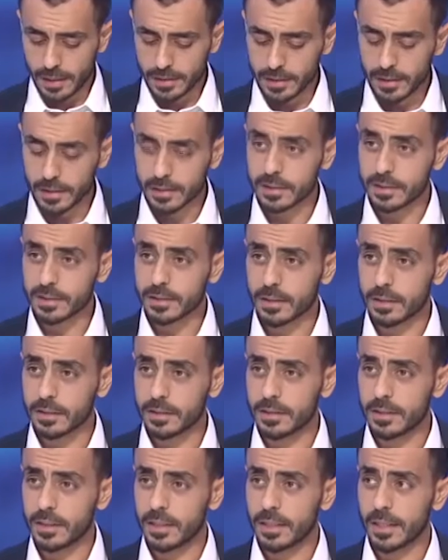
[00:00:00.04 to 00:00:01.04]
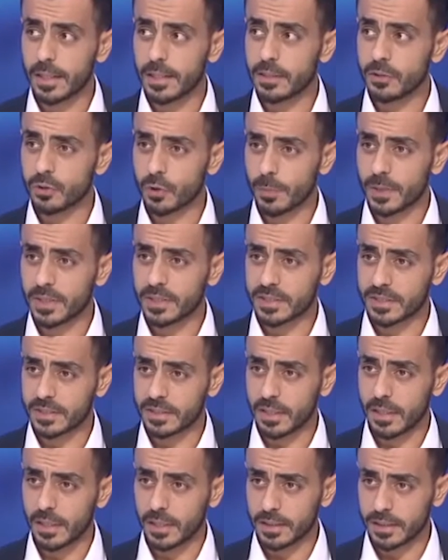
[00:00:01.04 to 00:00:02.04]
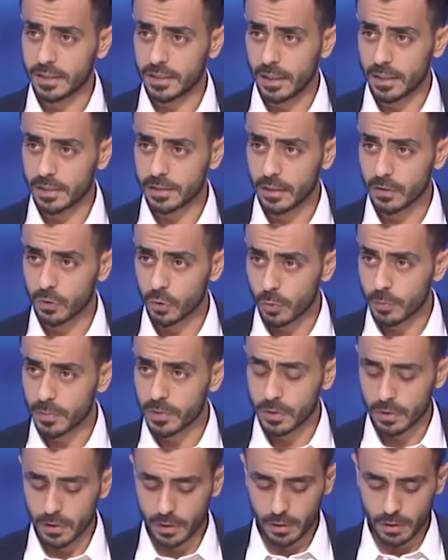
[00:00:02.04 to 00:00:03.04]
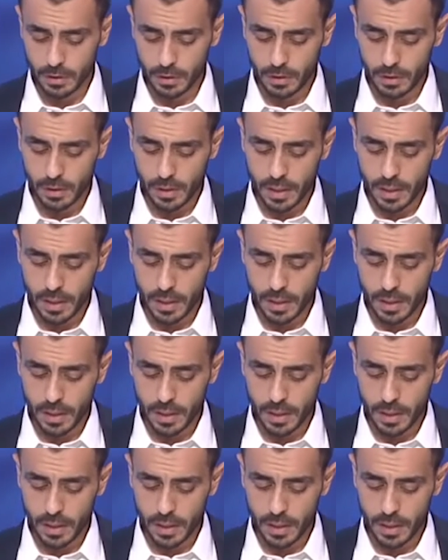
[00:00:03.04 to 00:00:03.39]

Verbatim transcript: الاقتصادية اللي جمعية الصناعيين أيضا ضمن آه،